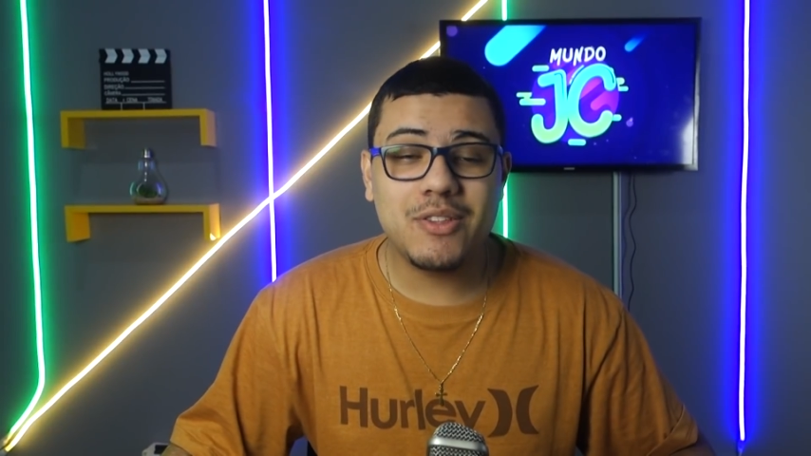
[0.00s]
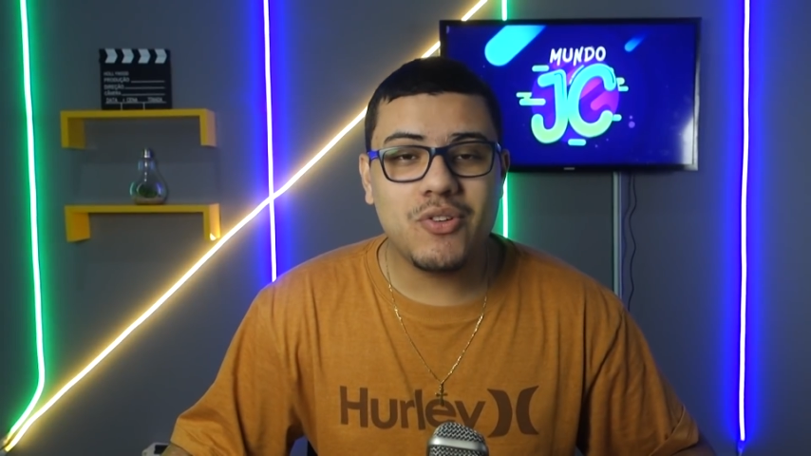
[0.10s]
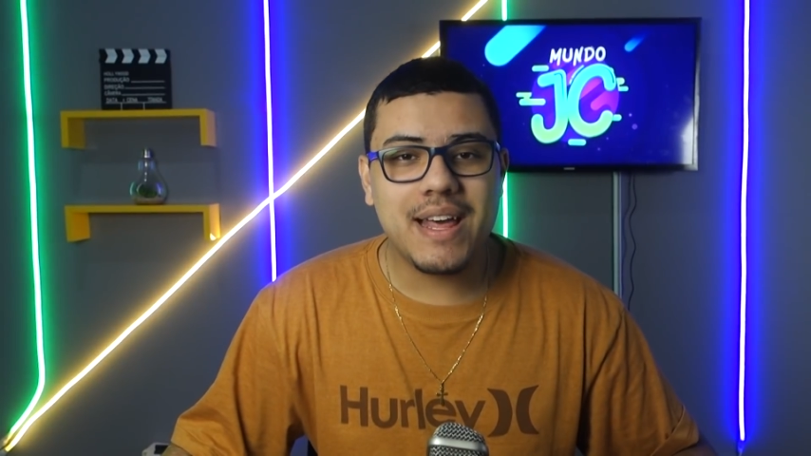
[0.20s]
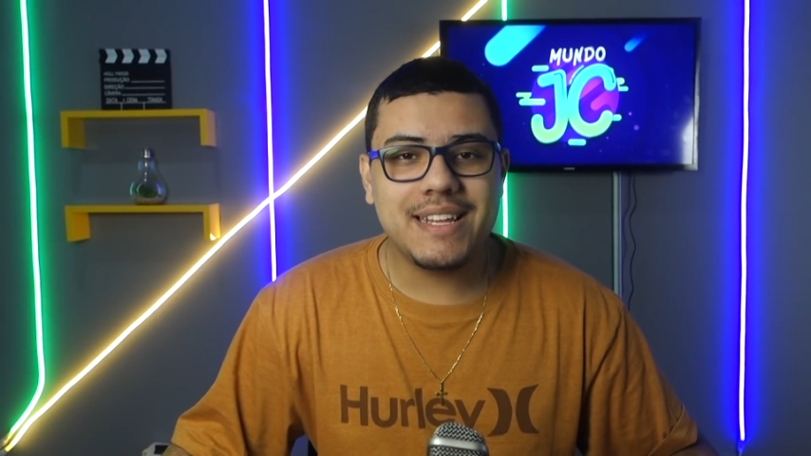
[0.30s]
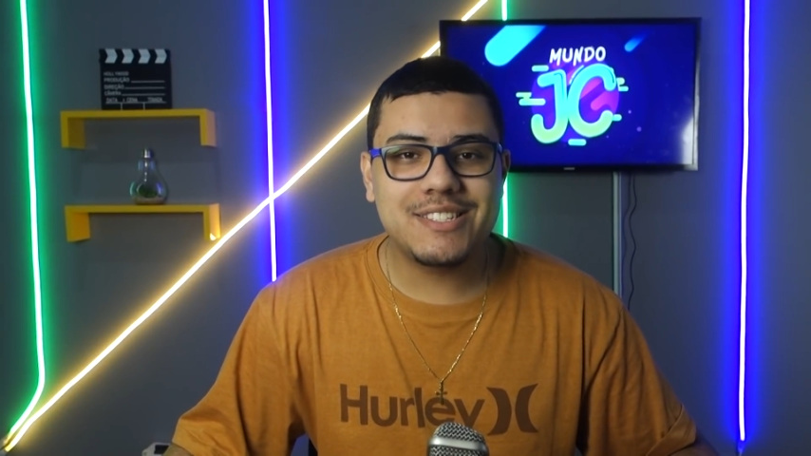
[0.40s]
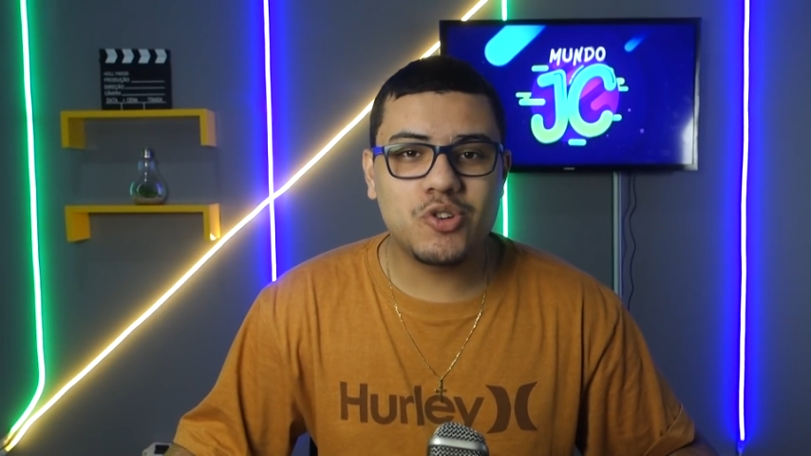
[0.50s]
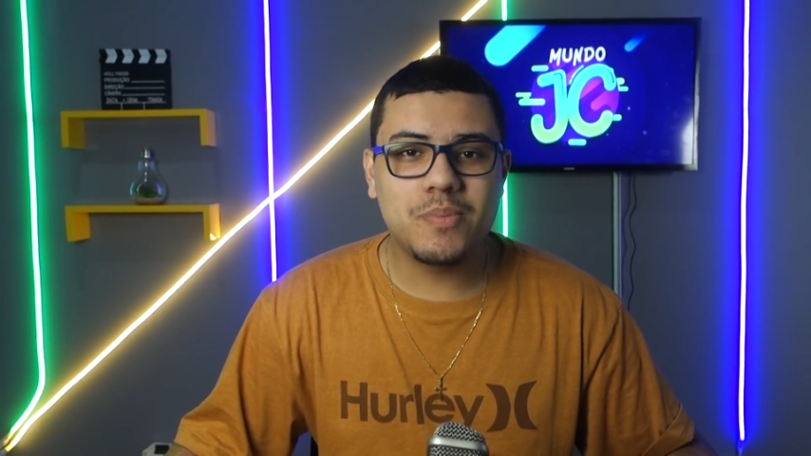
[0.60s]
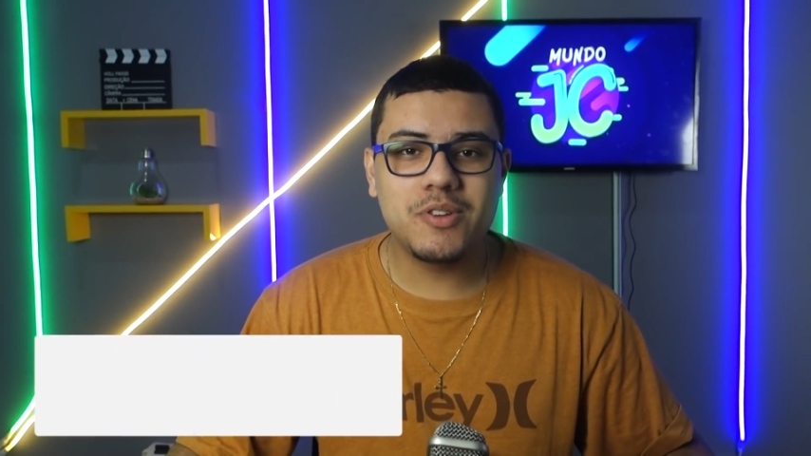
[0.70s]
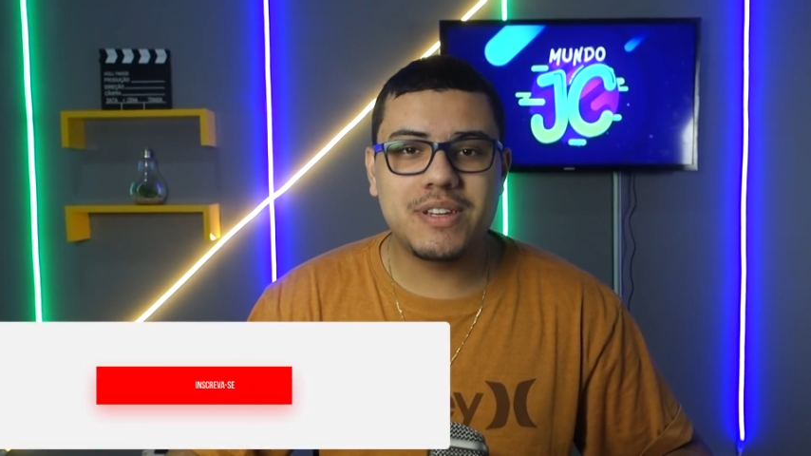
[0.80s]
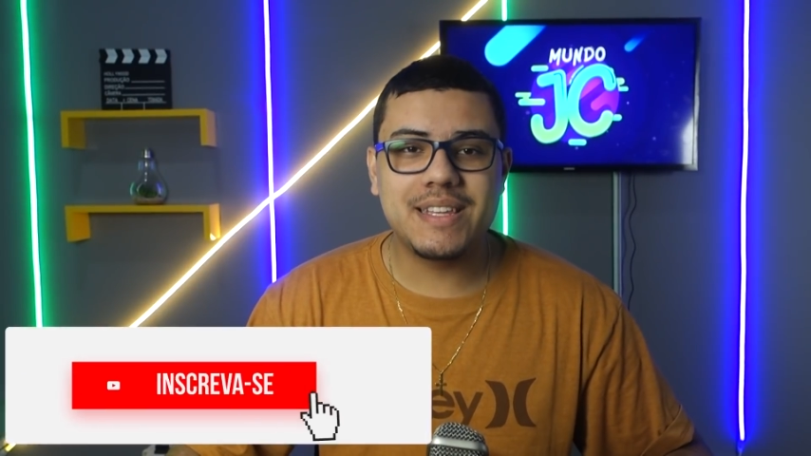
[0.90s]
Manoela
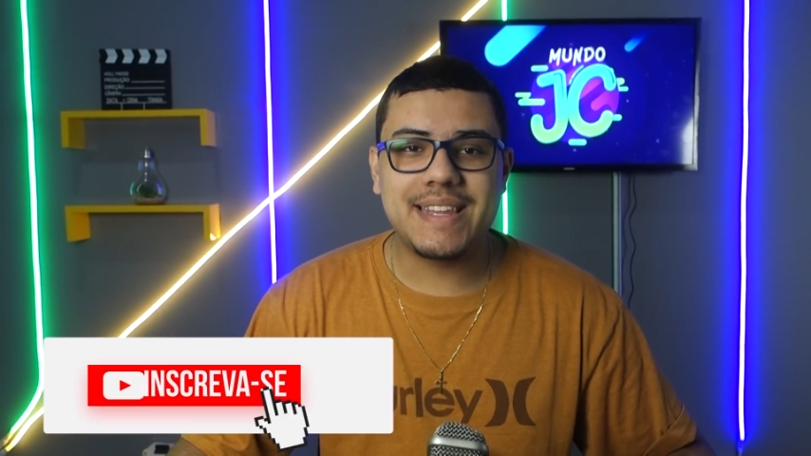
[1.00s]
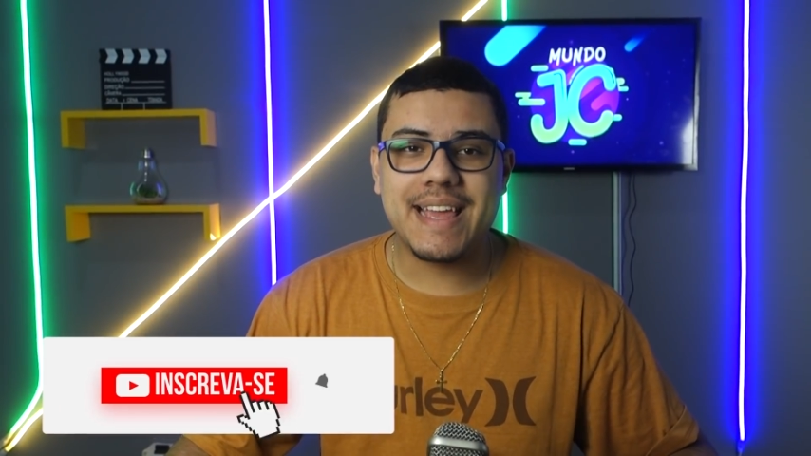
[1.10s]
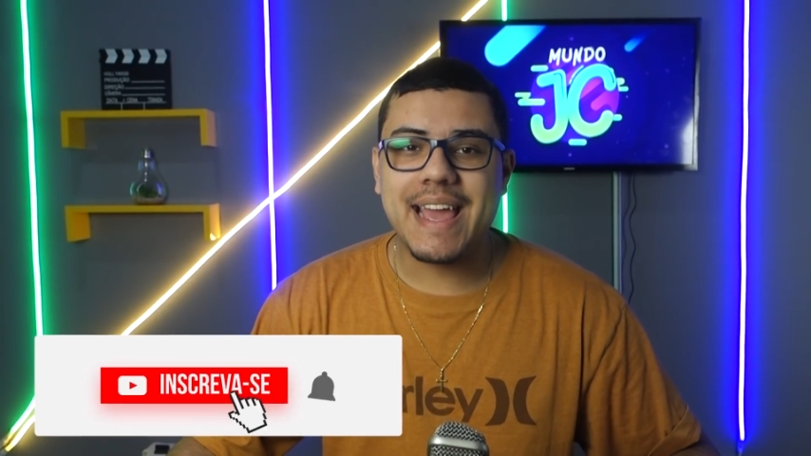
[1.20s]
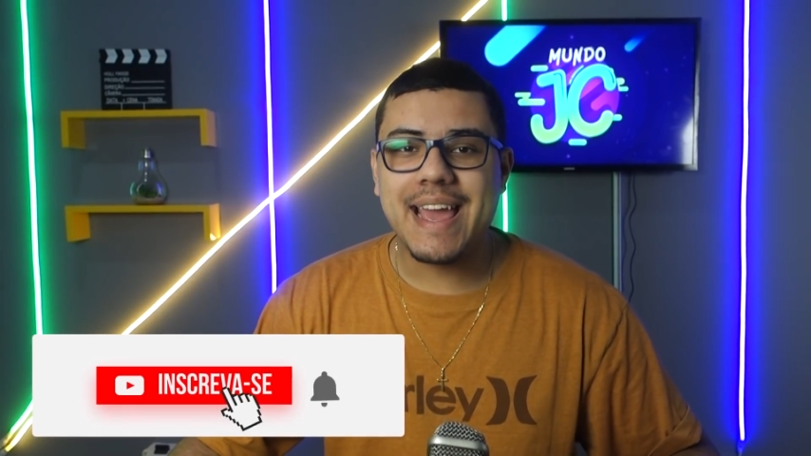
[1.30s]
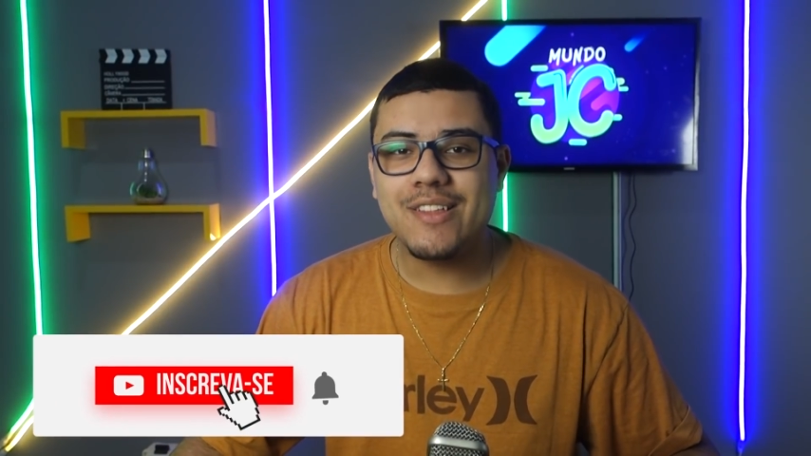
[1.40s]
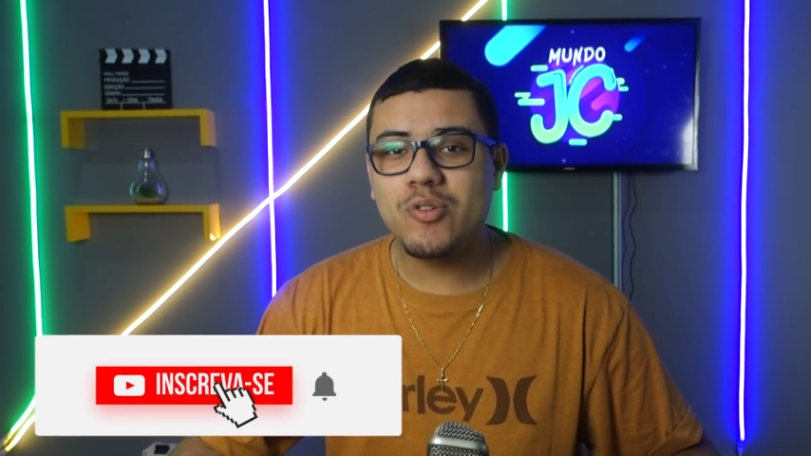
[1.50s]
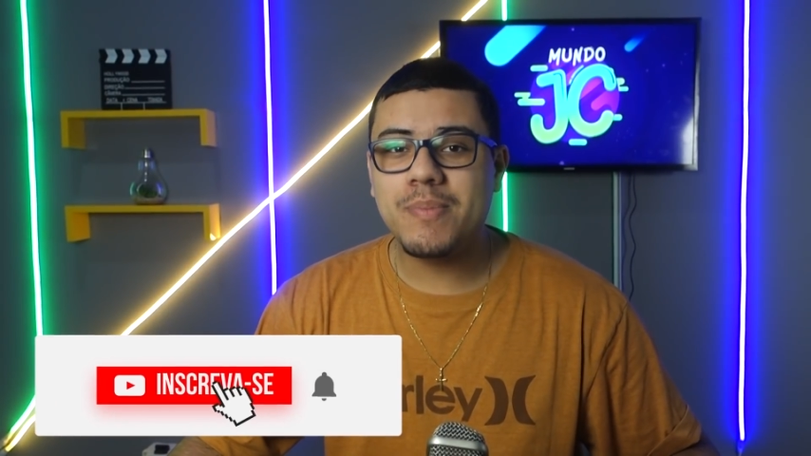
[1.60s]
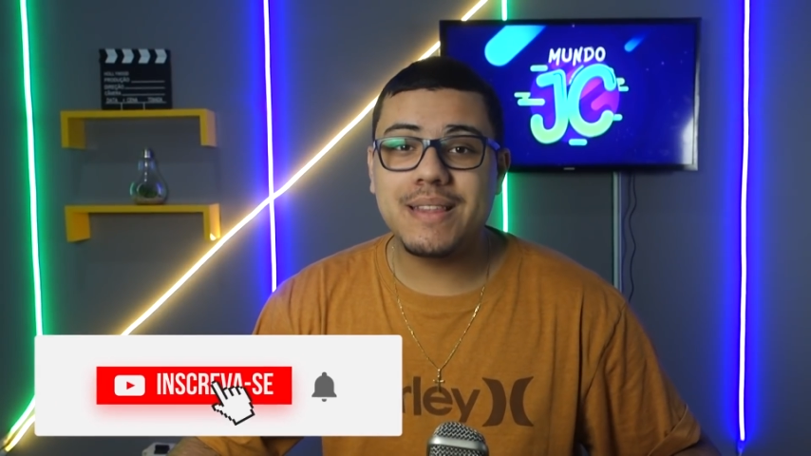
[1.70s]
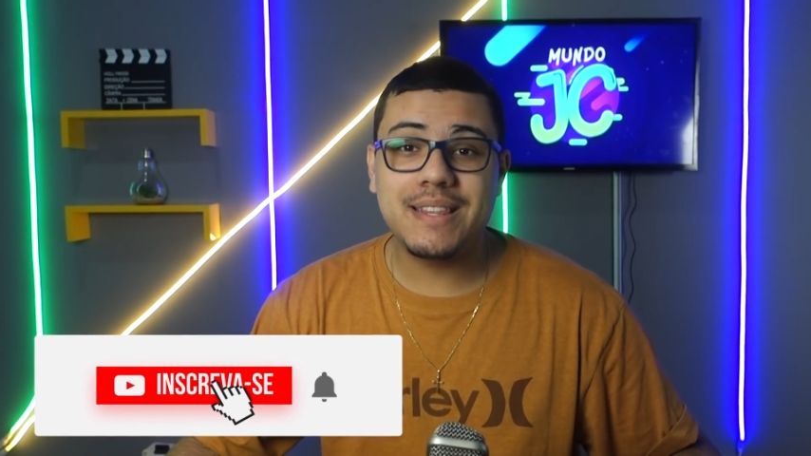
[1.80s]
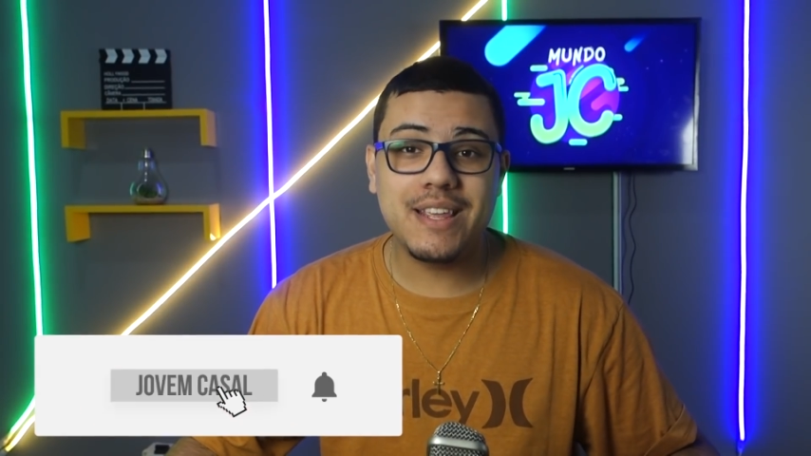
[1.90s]
descobriu que tem
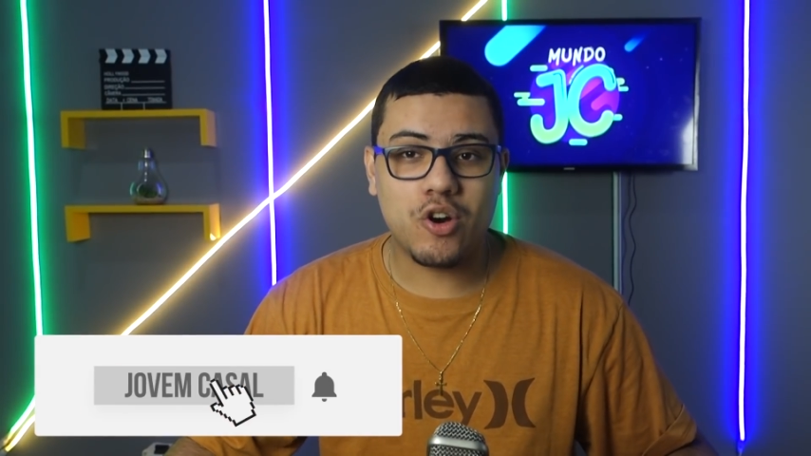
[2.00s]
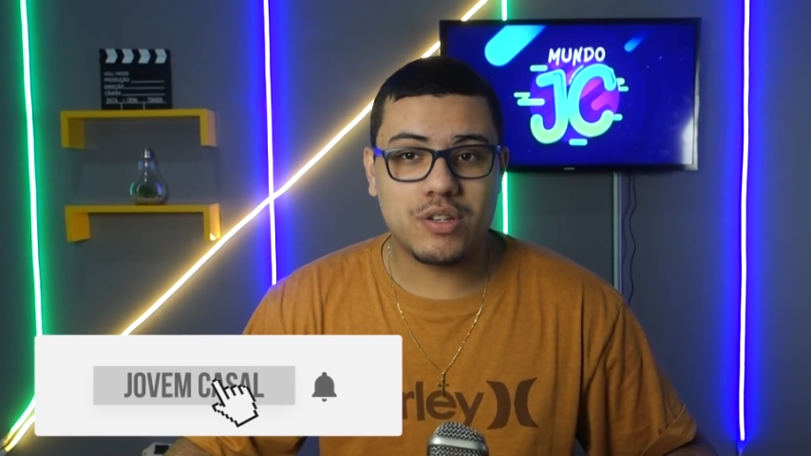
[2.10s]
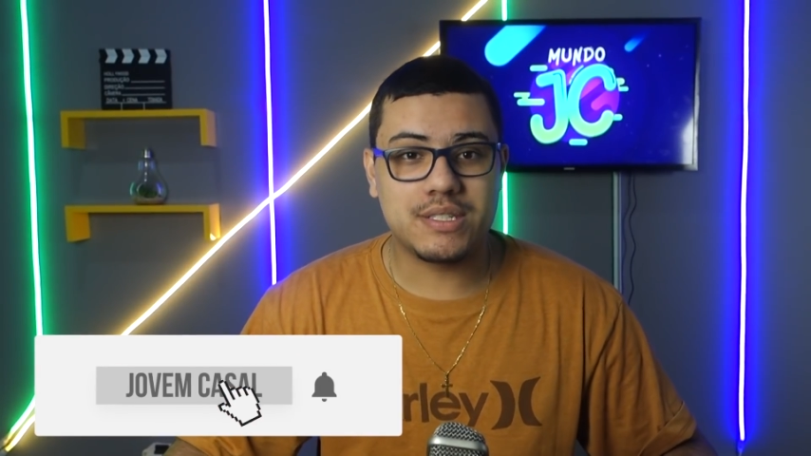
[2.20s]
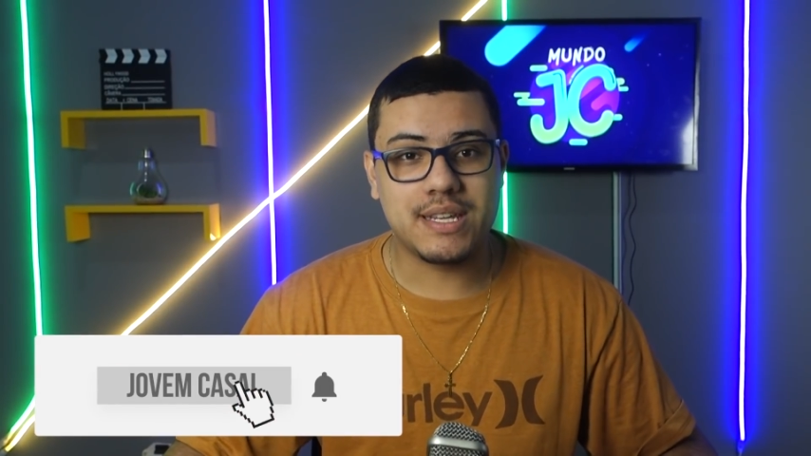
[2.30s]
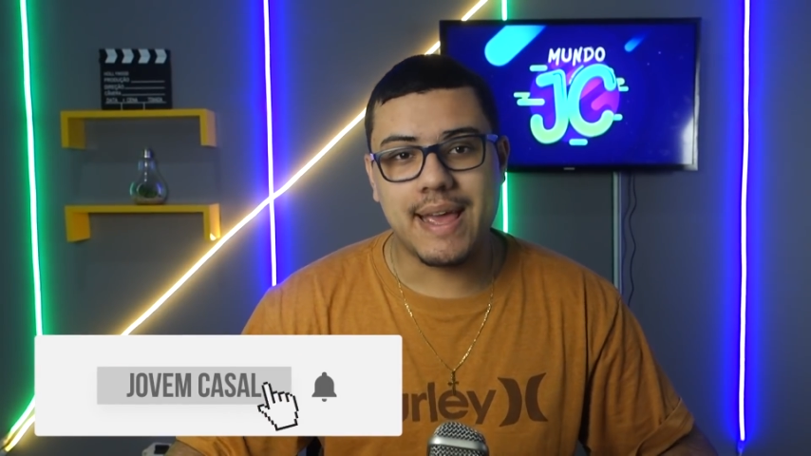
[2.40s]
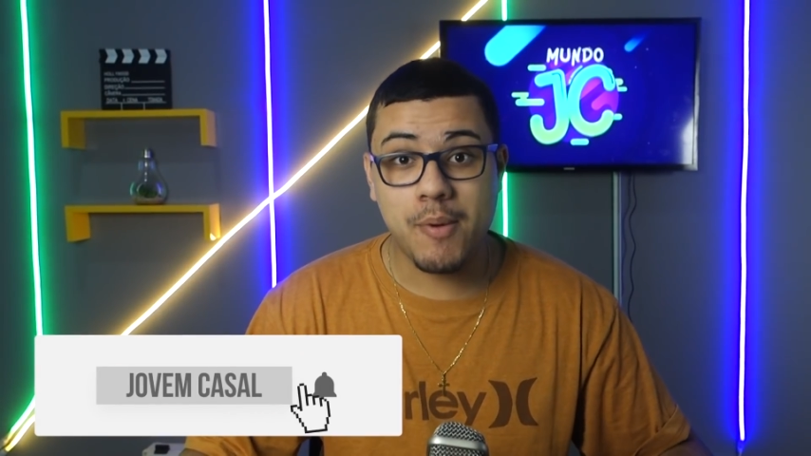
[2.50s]
endometriose.